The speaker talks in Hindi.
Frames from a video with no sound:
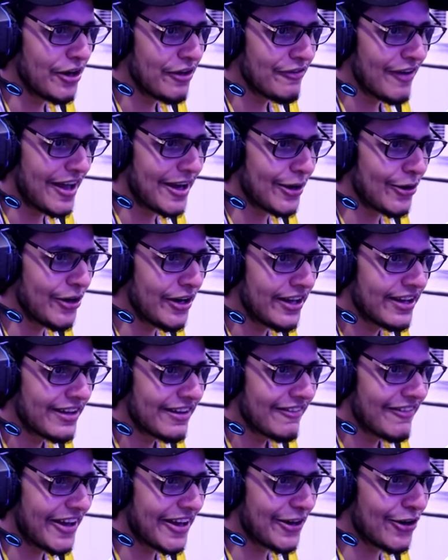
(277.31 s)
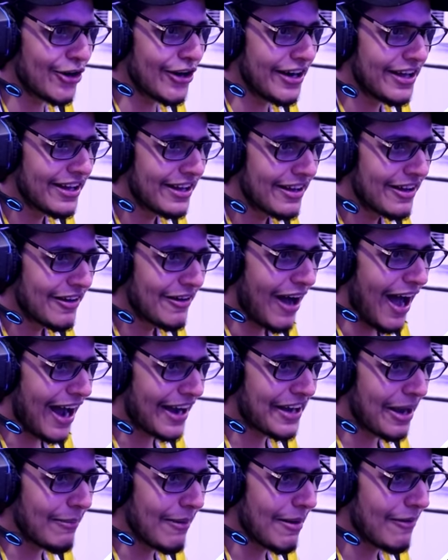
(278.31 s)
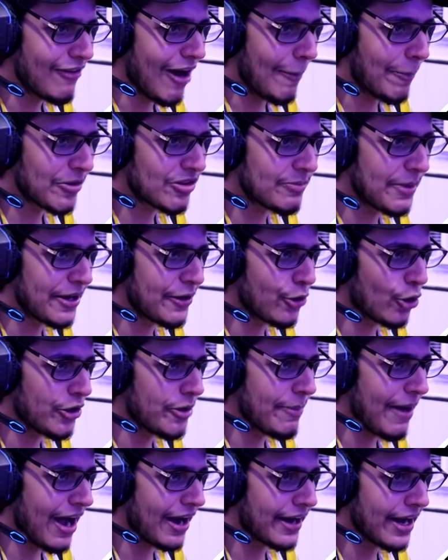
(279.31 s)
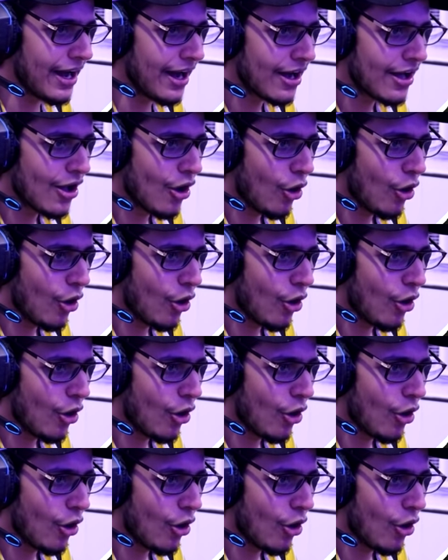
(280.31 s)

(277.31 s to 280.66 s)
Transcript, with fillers: गुड वेरी गुड वेरी गुड आ गया मैं वापस मेन रोड पे आ गया